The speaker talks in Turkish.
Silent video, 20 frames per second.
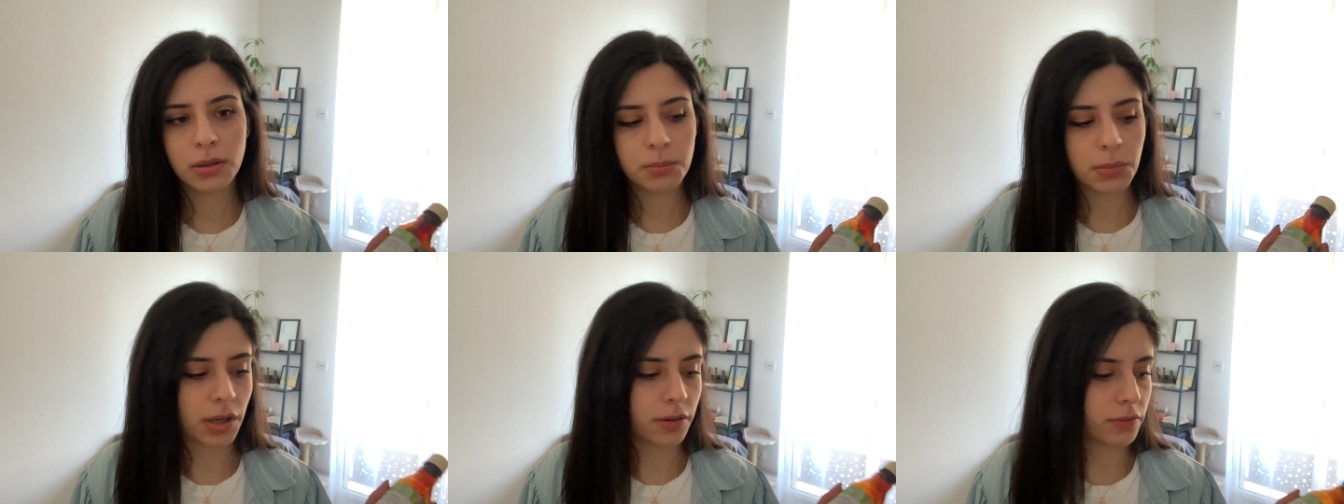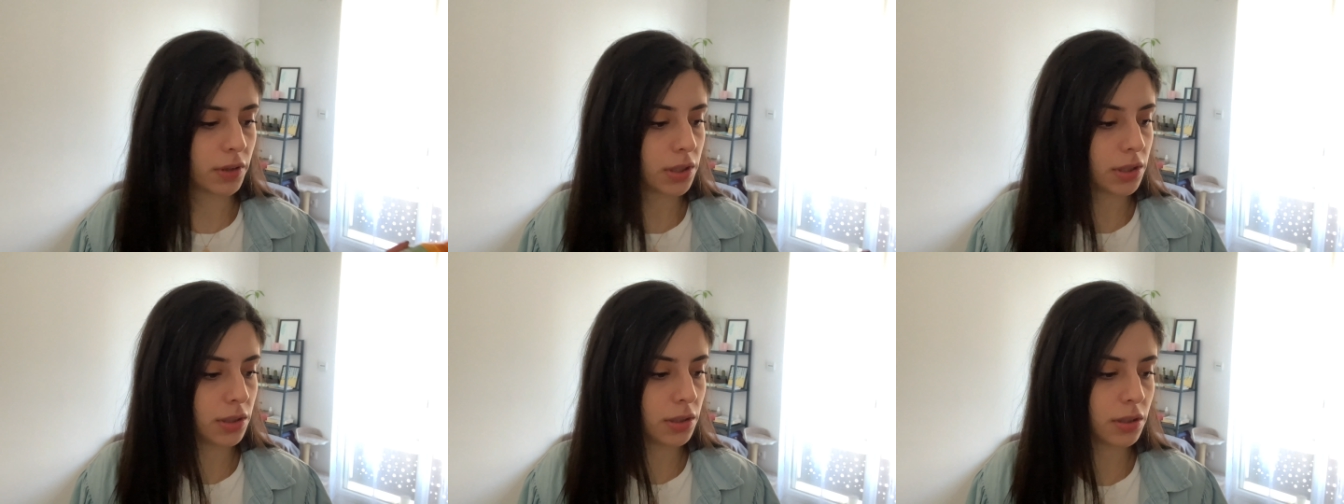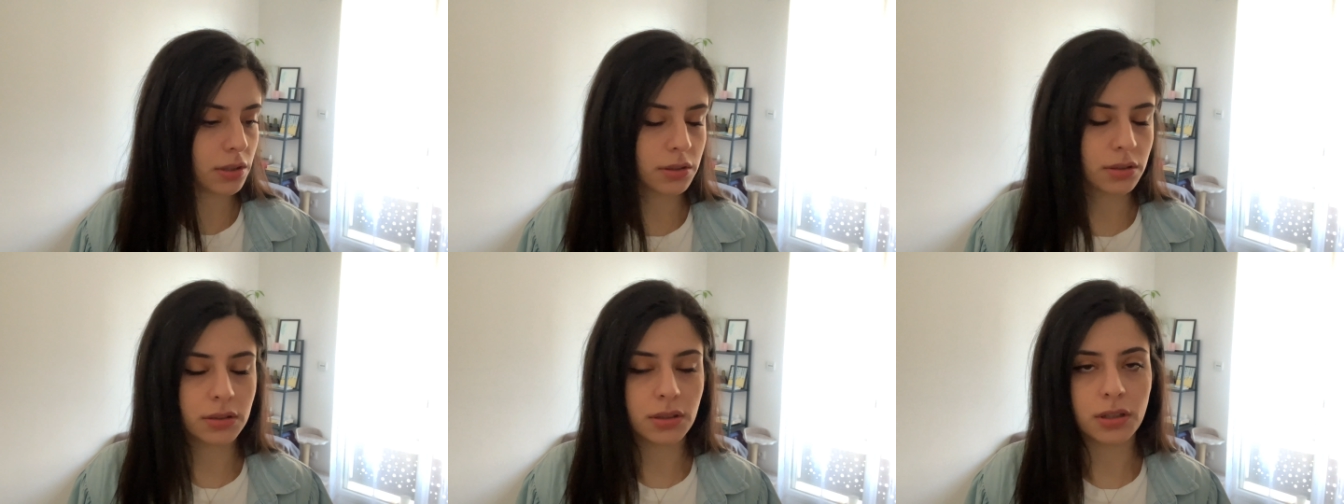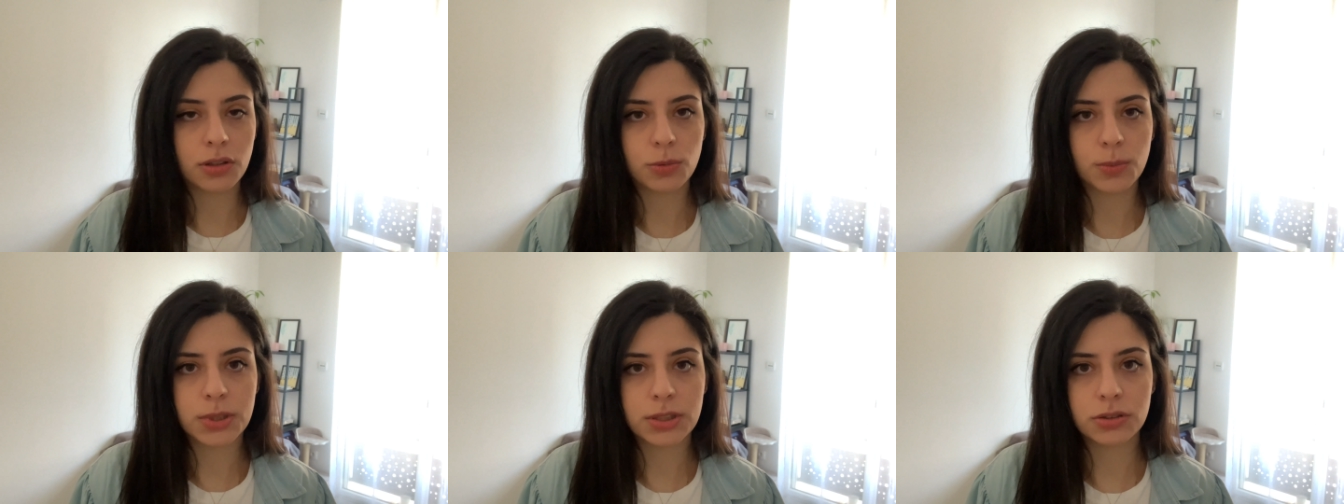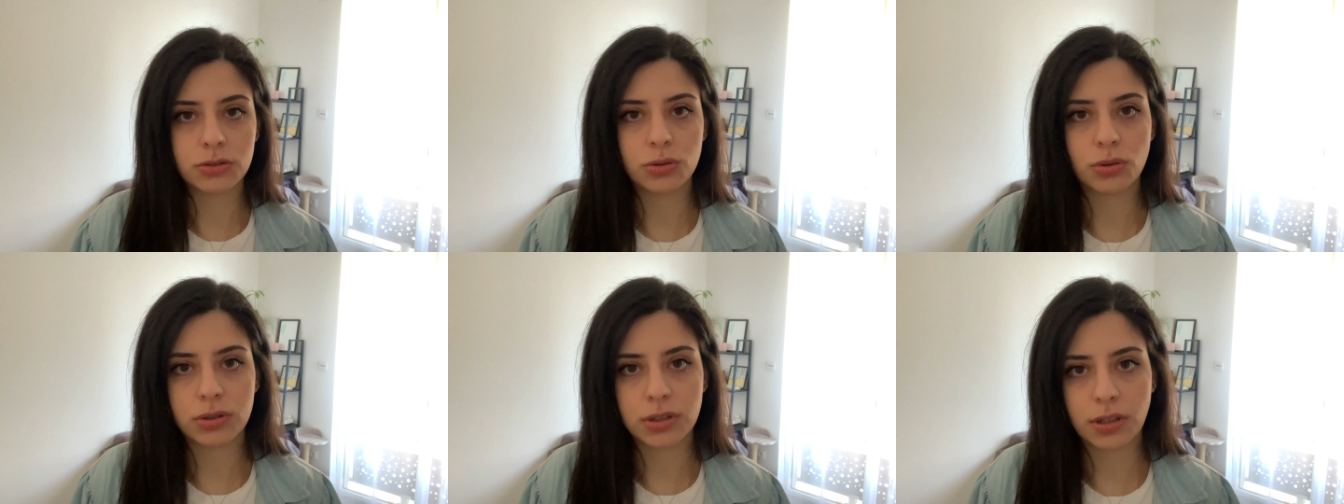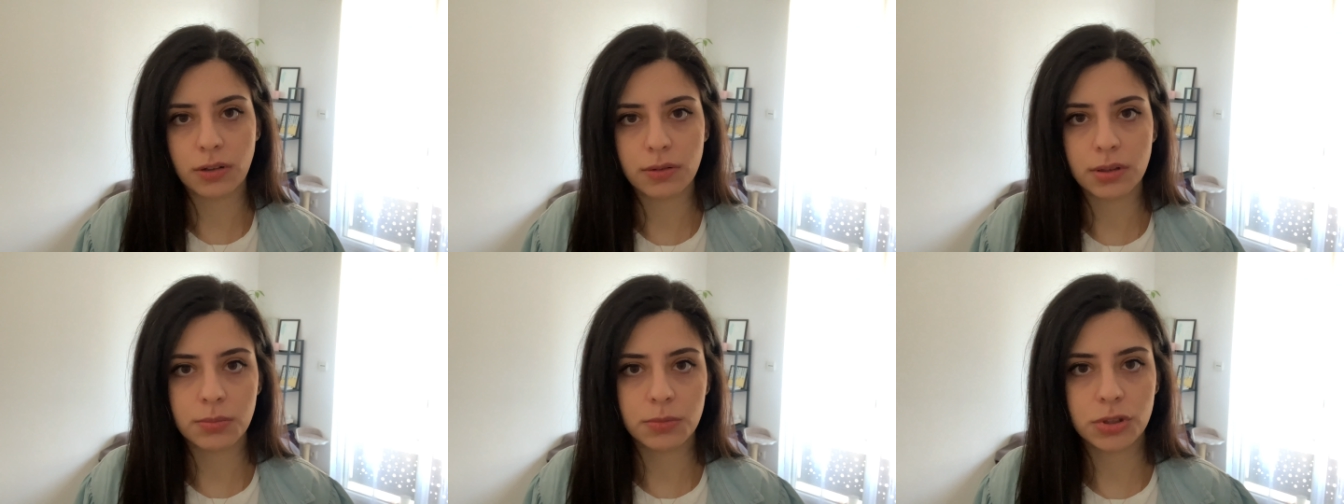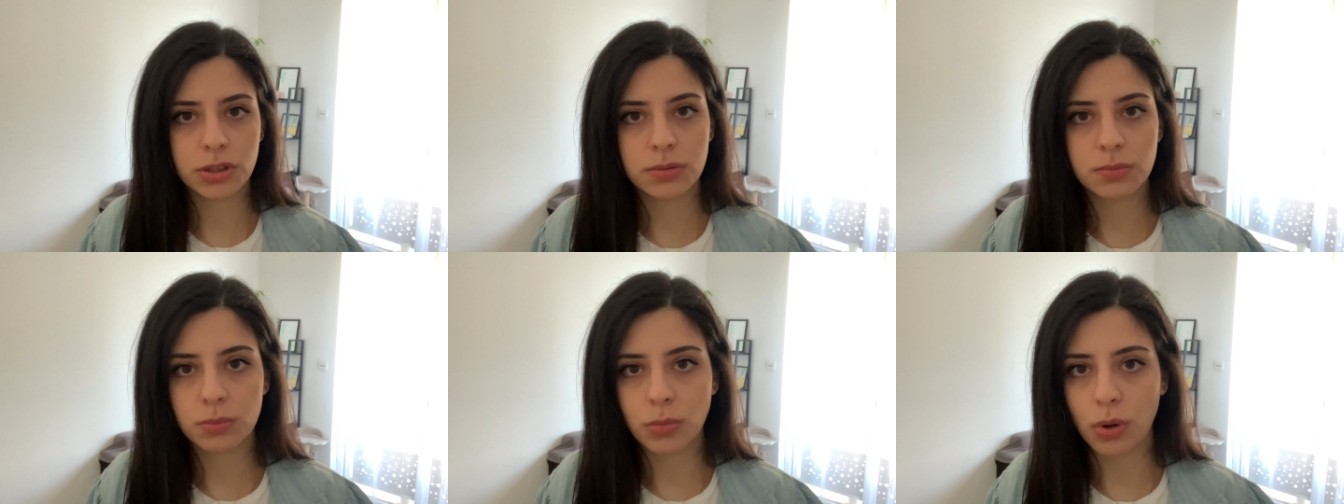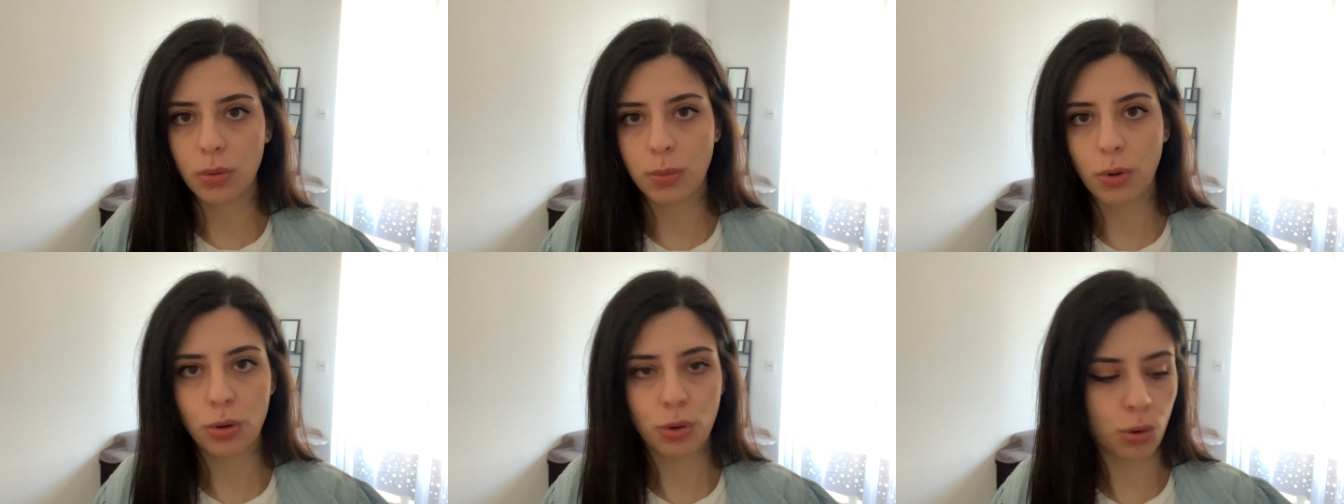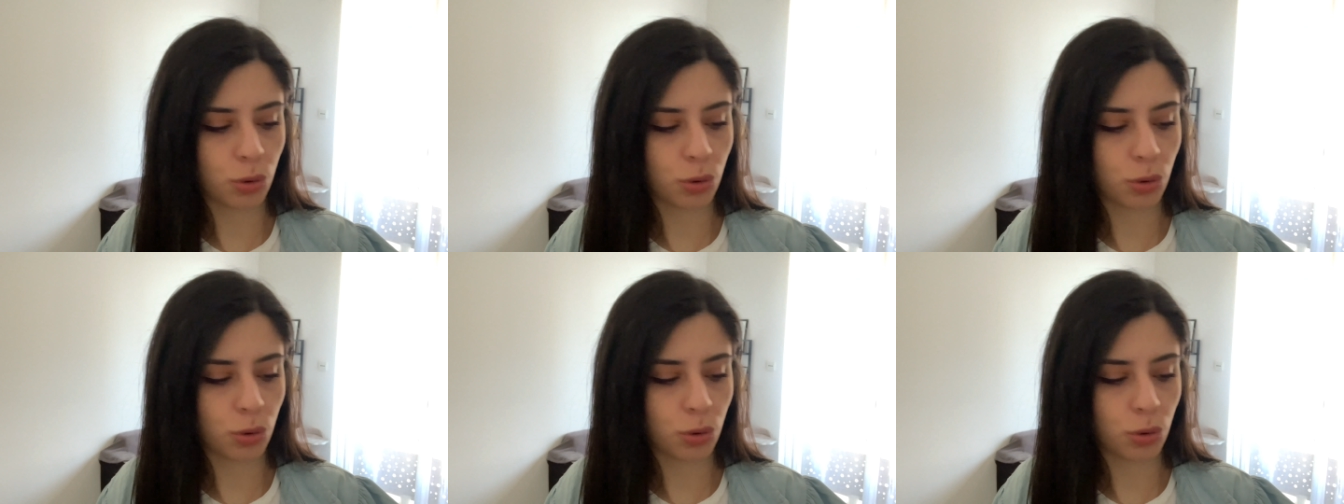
Ben vanilya aromasını çok sevdiğim için bol bol